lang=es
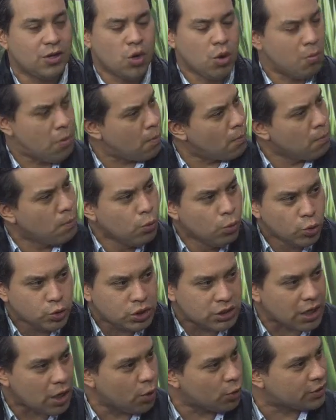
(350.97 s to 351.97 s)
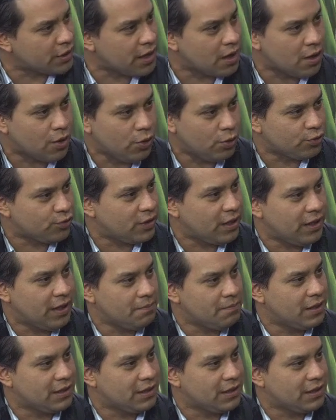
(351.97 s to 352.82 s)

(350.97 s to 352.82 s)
como muchas otras cosas en